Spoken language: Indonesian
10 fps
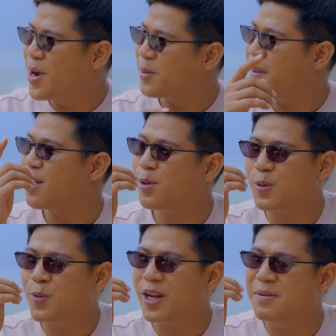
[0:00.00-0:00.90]
Gue inget banget
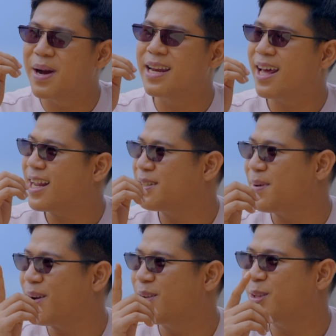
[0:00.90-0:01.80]
waktu gue lagi di bandara
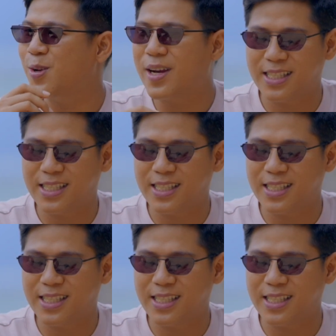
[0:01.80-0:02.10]
sama lo, terus mm-hmm.